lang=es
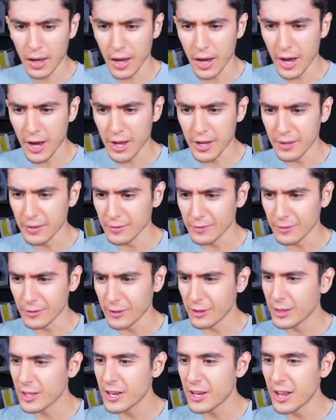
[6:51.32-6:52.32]
hay
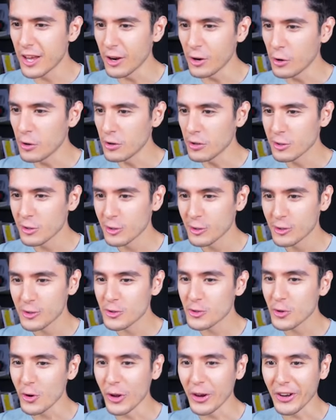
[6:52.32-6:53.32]
dinero.
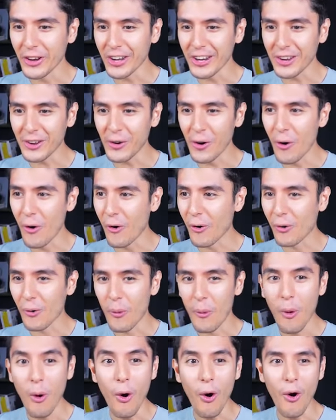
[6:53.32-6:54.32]
¡Soy rico!
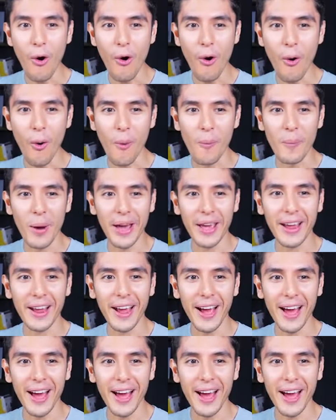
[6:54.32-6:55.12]
¡Oh, my